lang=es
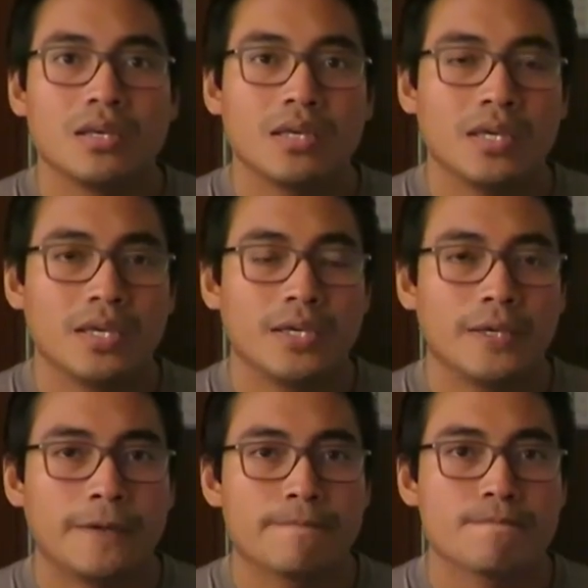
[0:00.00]

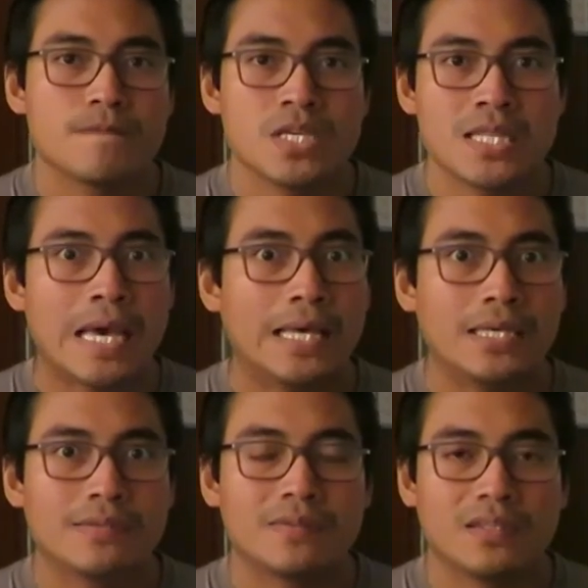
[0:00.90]
Eh, y
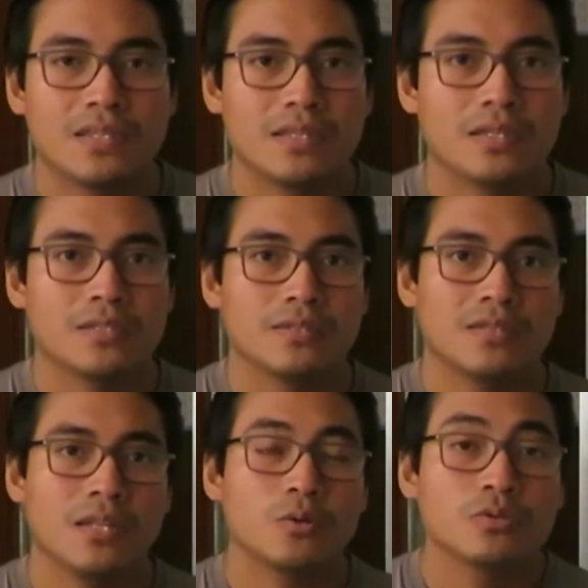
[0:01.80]
nada, este,
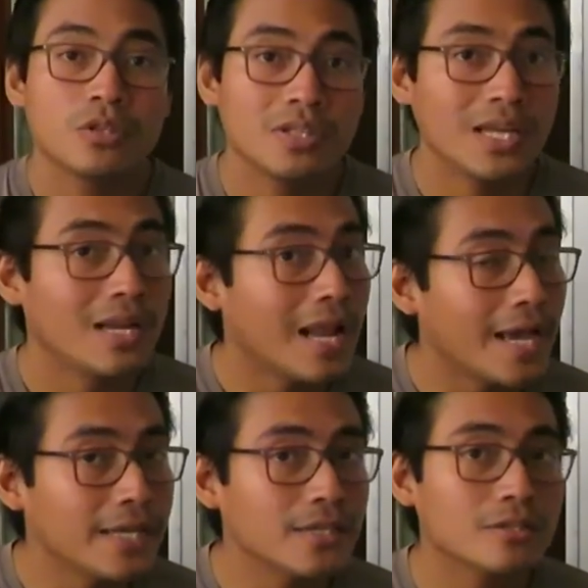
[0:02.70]
si les gustó denle
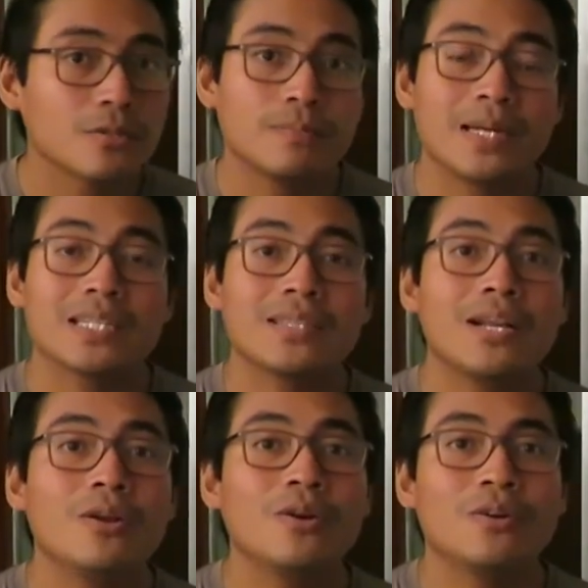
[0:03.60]
like,
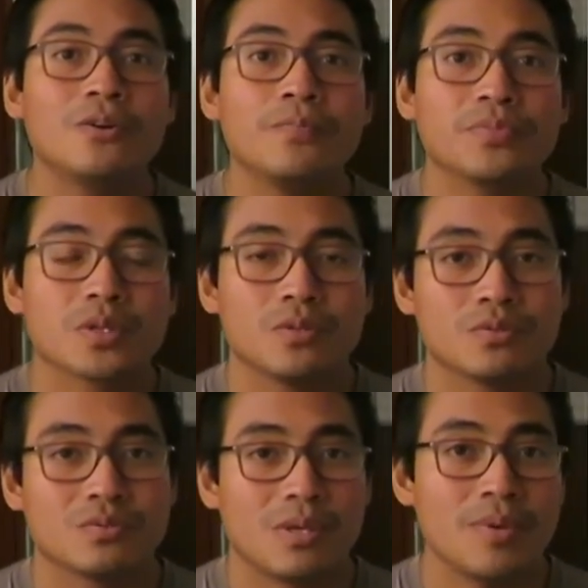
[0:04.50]
compártanlo con
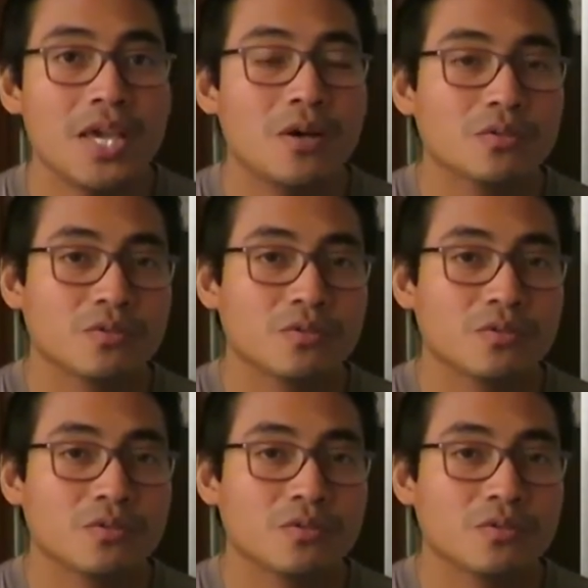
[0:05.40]
sus amigos,